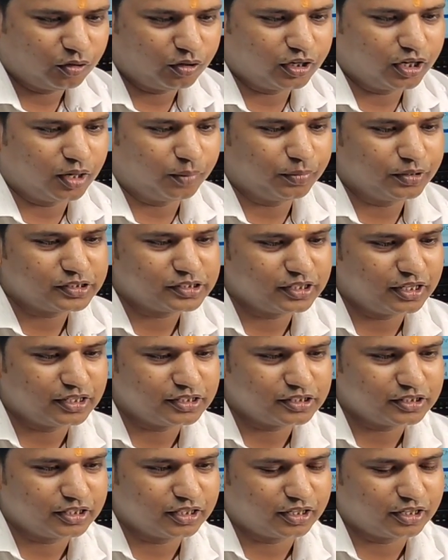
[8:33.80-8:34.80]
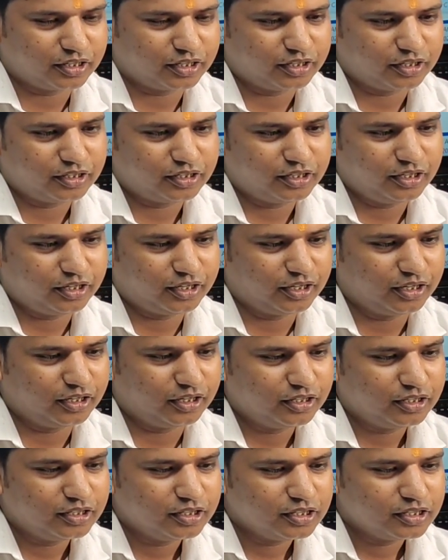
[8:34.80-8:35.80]
और यहाँ पे सर्च करना है ठीक है
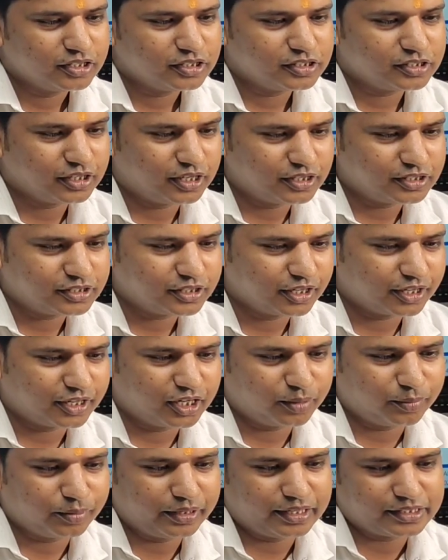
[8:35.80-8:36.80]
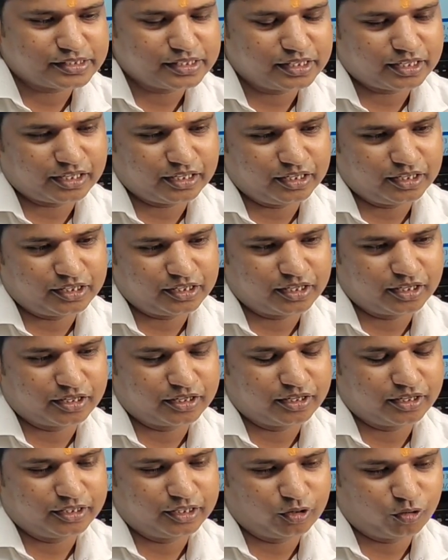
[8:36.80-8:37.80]
सर्च करने के बाद ऐसे क्लिक
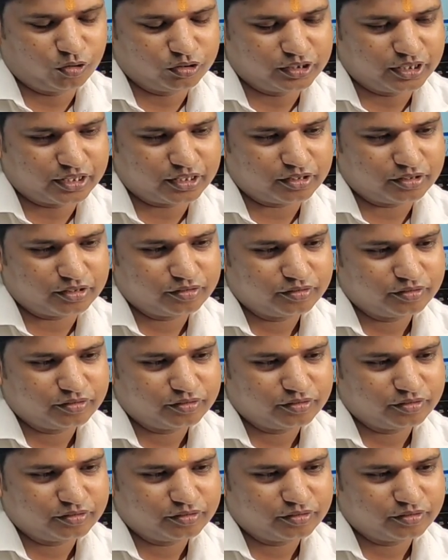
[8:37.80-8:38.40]
करना है देखो इधर